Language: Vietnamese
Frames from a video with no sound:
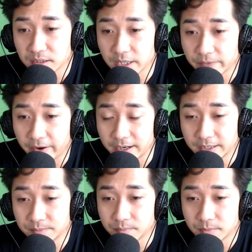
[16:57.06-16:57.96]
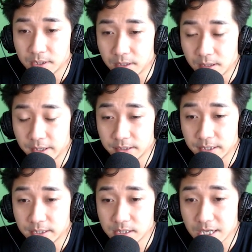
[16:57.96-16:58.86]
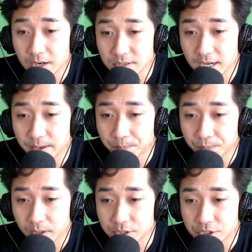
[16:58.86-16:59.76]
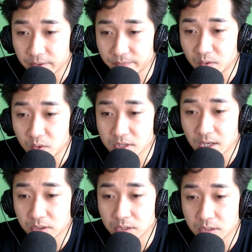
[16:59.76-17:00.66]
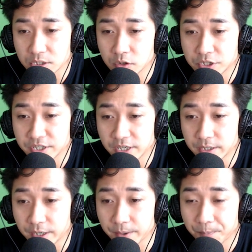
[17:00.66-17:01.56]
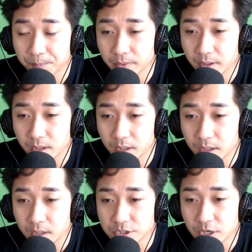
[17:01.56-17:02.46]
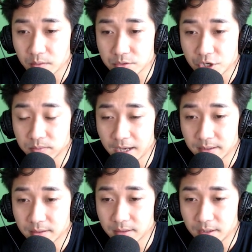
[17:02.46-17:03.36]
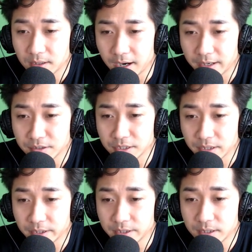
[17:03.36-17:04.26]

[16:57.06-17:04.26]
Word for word: Trên cung điện nguy nga như chỗ ở của người khổng lồ, bóng dáng của hắn bỗng hiện ra ở vị trí cao nhất của chiếc bàn dài bằng đồng.